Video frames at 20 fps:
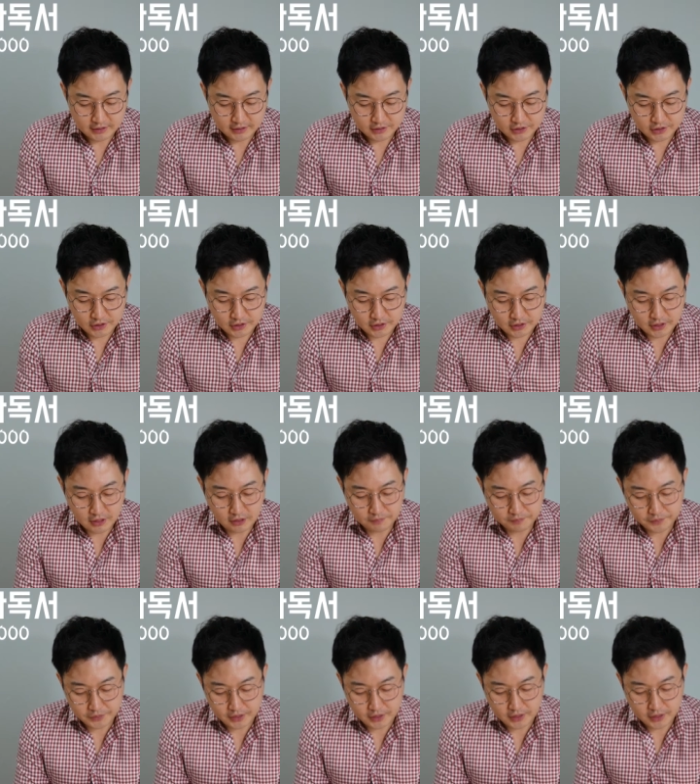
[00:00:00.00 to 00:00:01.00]
치과
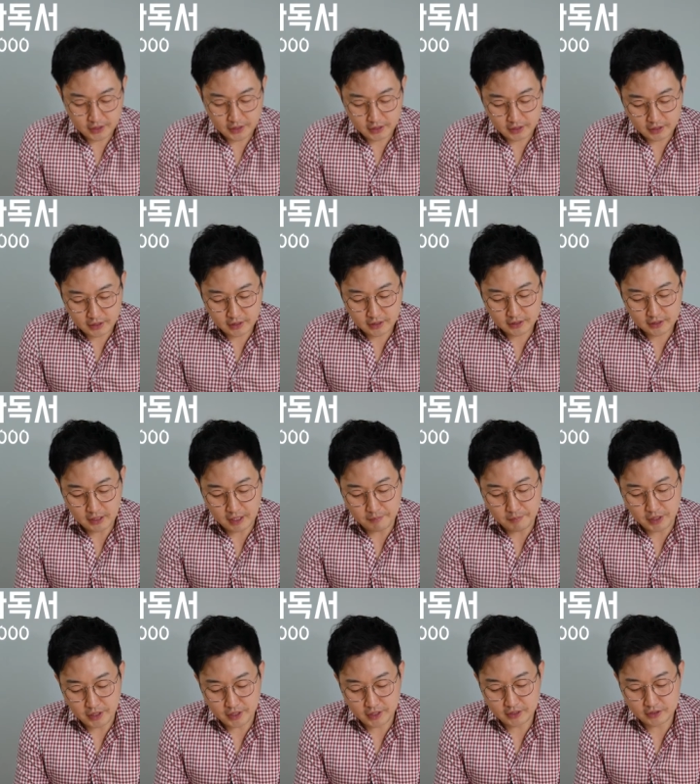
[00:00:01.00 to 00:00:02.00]
업계의
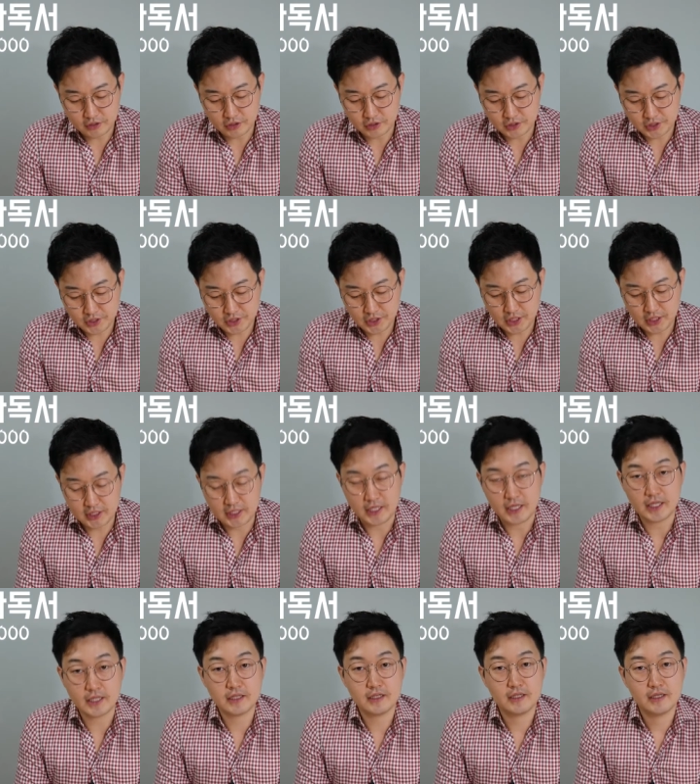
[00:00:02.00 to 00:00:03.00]
담합과 정치에
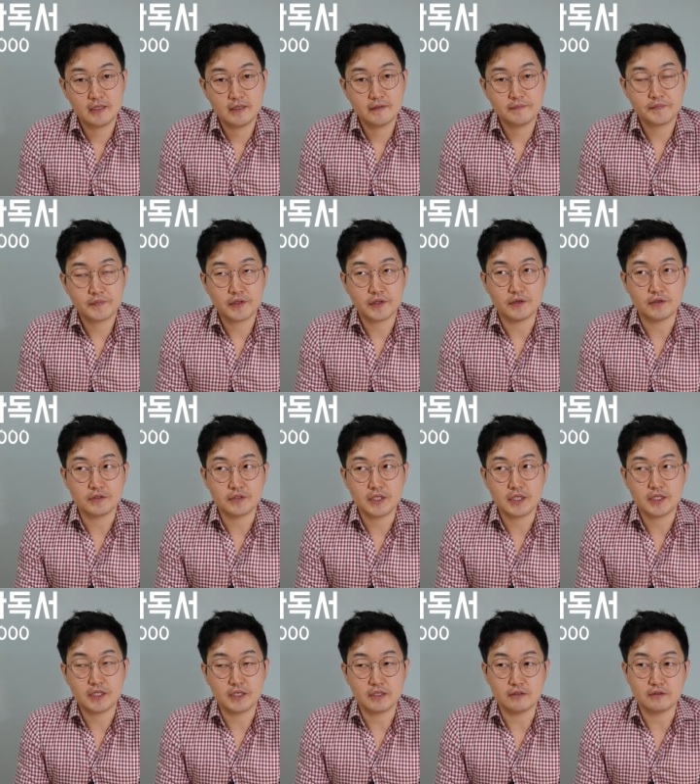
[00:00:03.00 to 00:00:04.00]
대한 어,
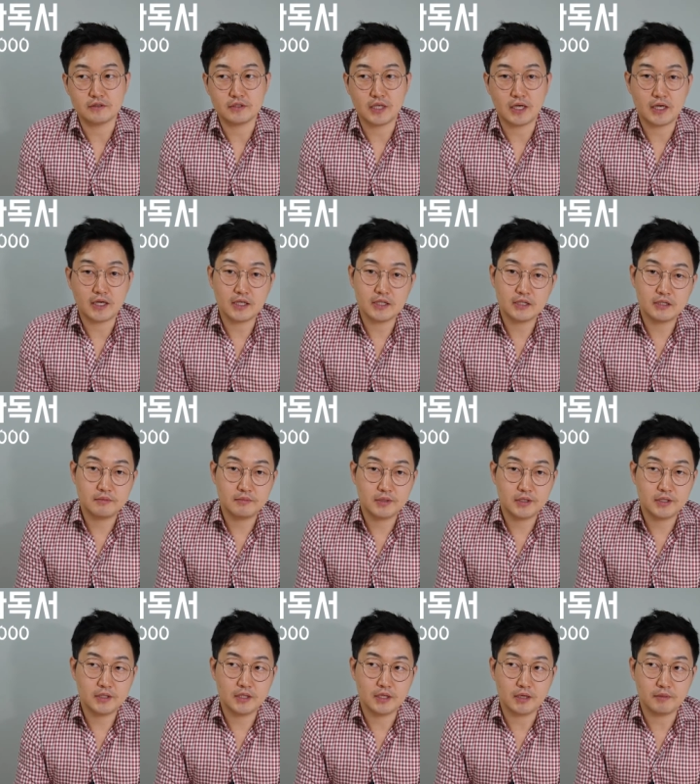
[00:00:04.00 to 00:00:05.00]
책이에요.
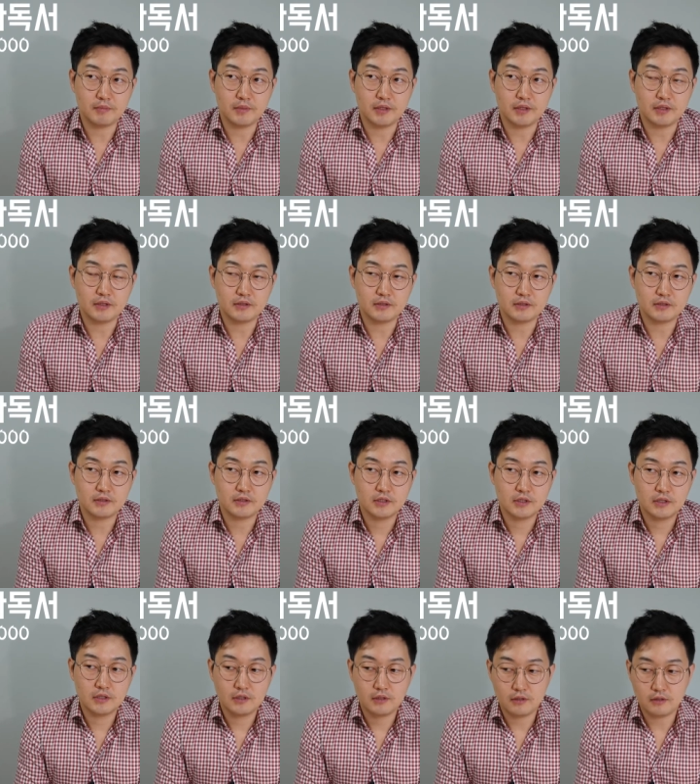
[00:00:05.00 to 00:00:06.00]
작가님이 아마
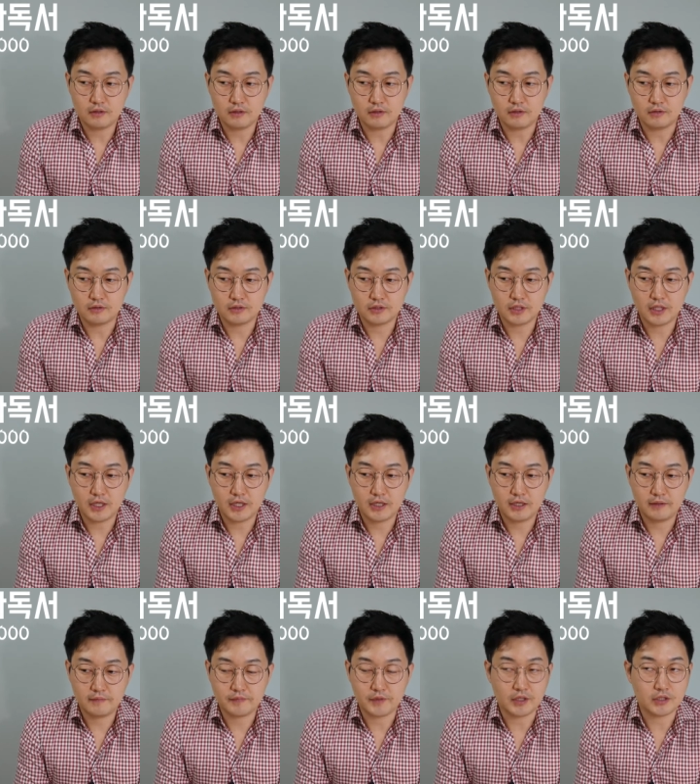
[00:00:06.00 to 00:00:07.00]
어,
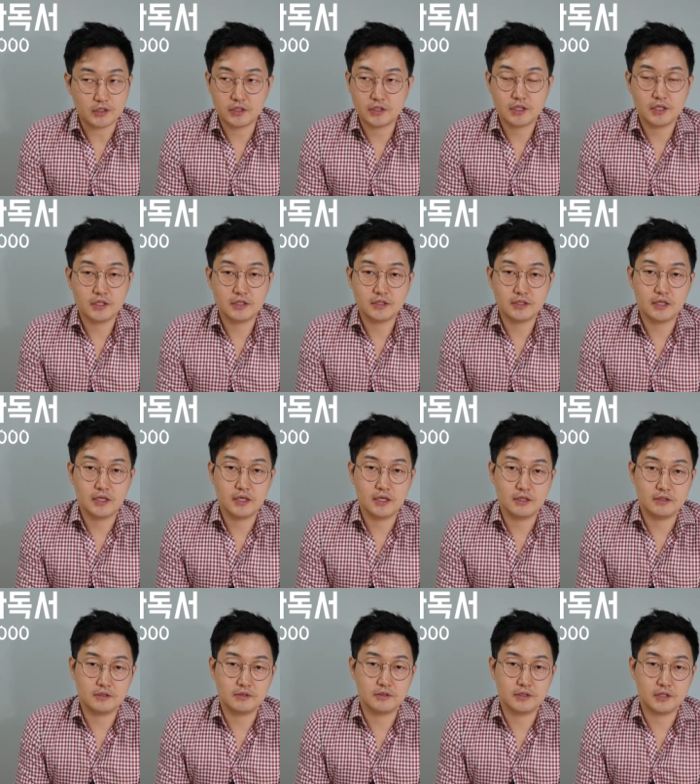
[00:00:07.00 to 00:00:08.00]
의사, 아, 치과 의사
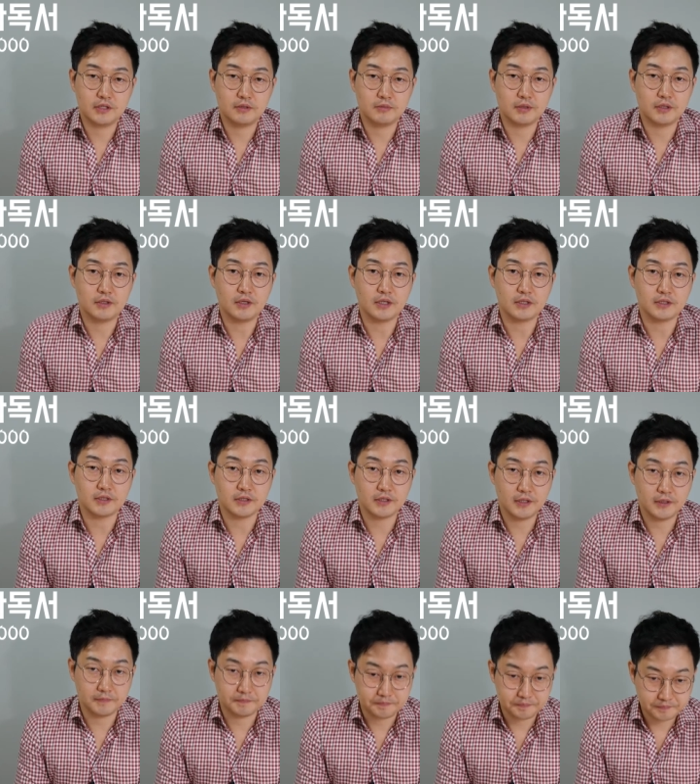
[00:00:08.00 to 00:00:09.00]
선생님인 것
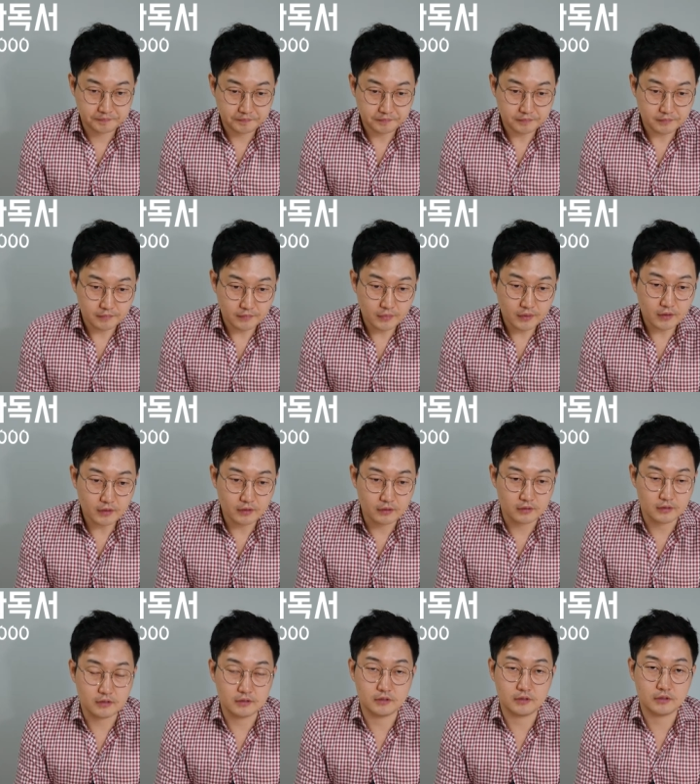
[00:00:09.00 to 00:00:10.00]
같은데
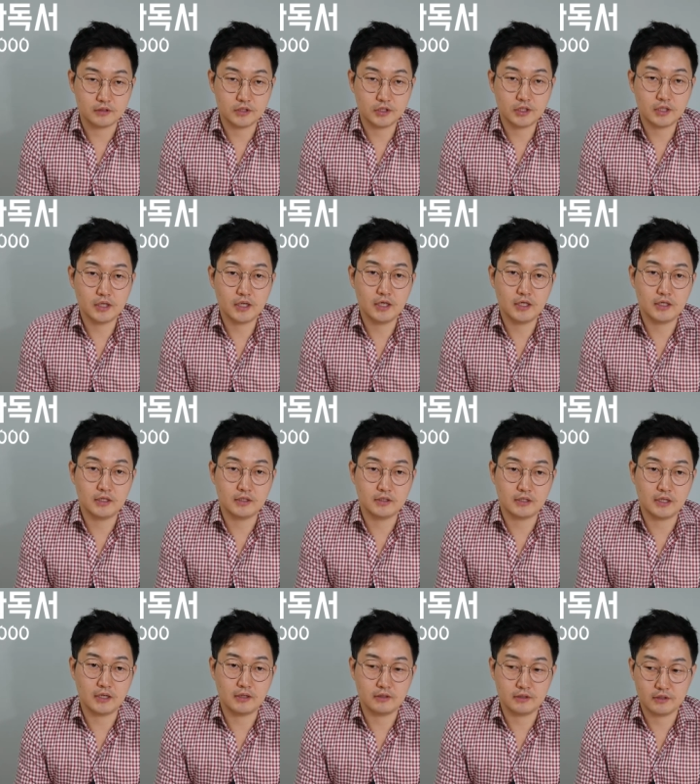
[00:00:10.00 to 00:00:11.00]
그
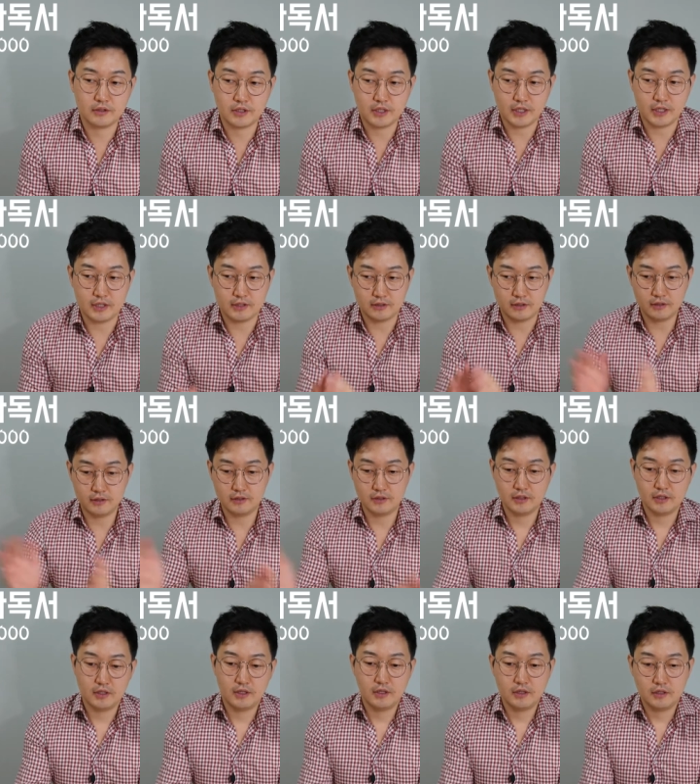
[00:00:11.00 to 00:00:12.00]
치과계에서
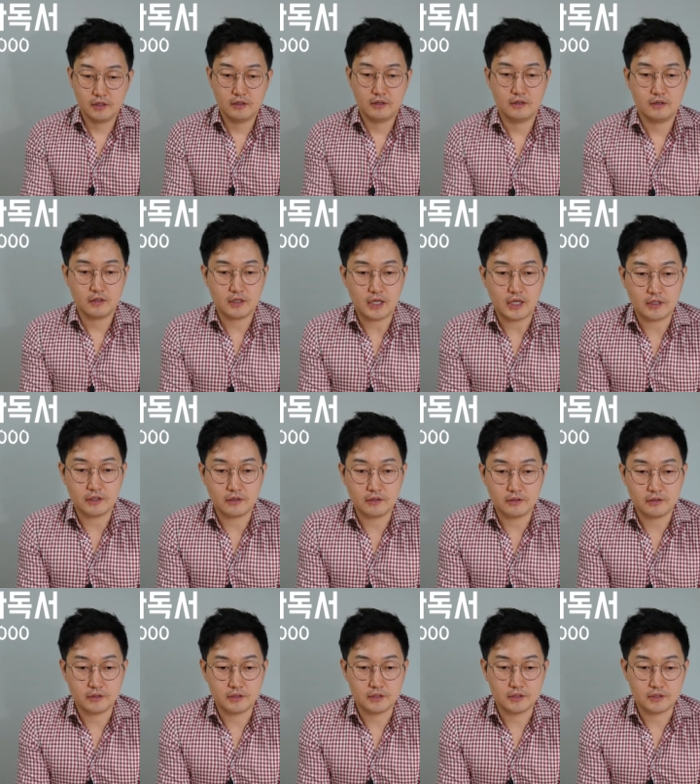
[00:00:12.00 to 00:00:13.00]

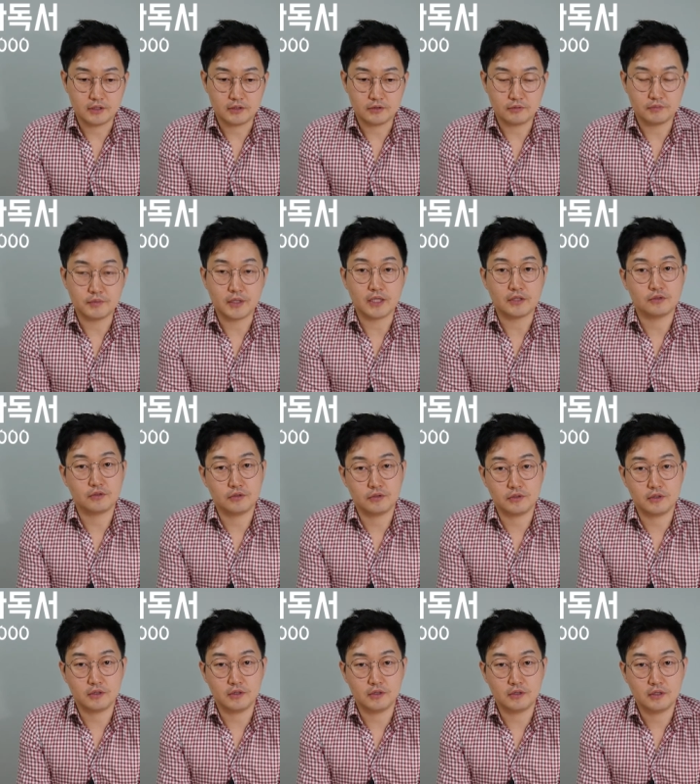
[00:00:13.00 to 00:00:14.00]
가격을 이제 좀
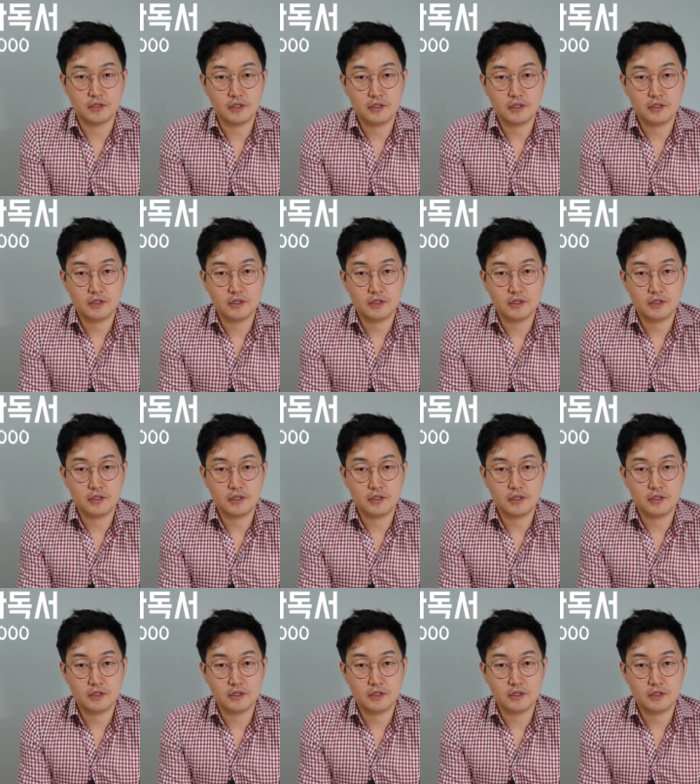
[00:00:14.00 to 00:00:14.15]
낮춰서